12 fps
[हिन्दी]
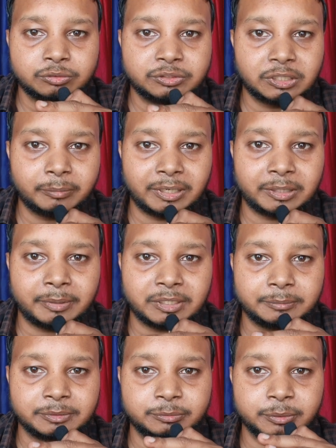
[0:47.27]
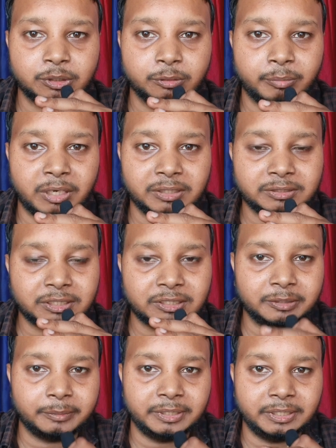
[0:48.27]
उसी के बारे में आज हम इस वीडियो में बात
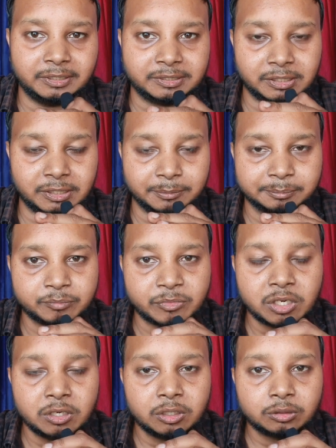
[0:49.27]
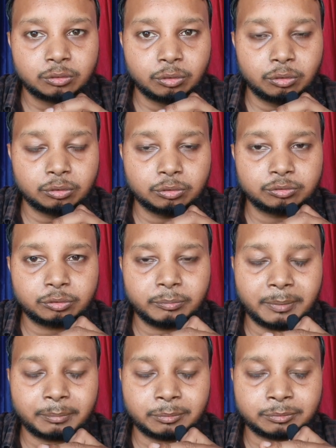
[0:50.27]
करने वाले हैं जी हाँ तो दोस्तों
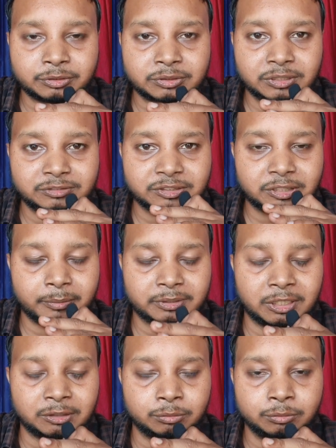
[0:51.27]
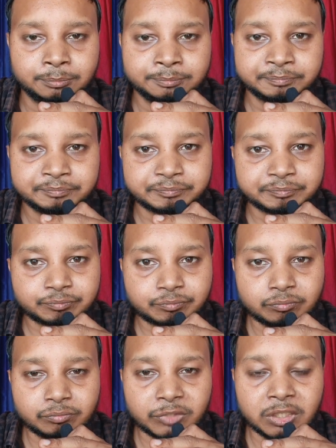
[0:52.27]
और सीधे सीधे बता दूँ
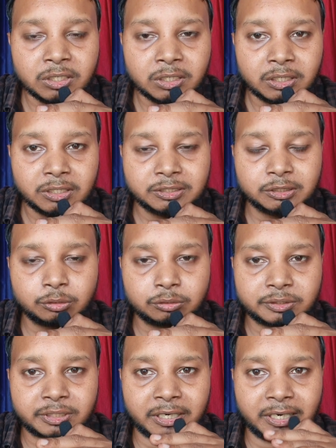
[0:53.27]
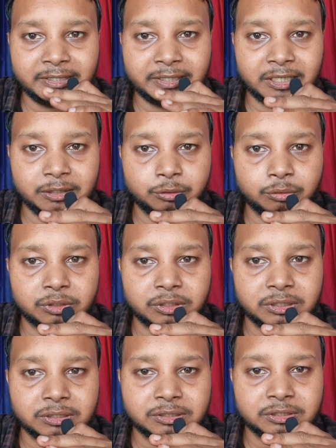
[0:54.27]
ये जो ट्राई है जो
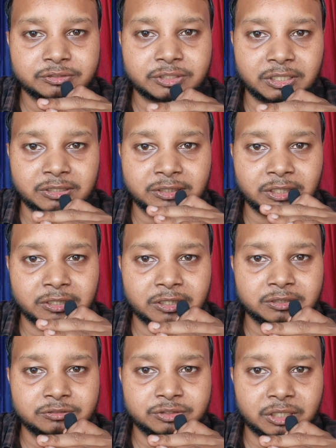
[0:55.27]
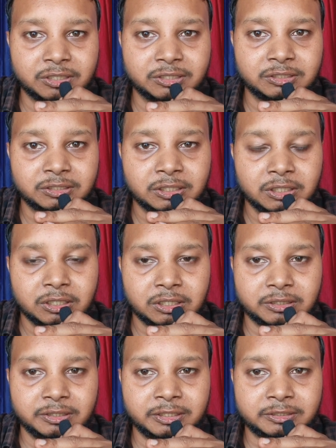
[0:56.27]
कि जिसके अंतर्गत सारी
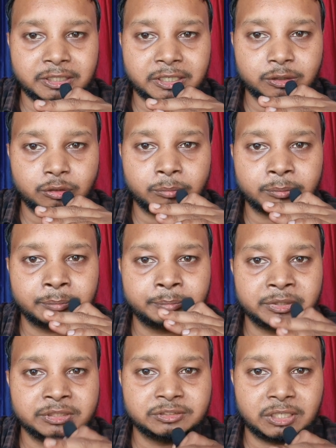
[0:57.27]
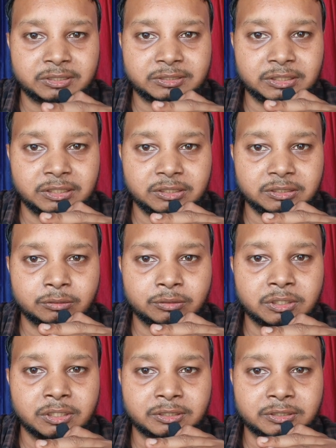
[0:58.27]
जो टेलीकॉम कंपनीज आती हैं
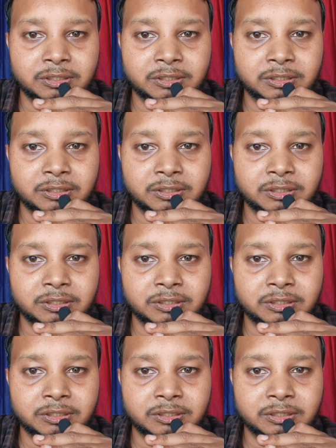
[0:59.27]
जिनके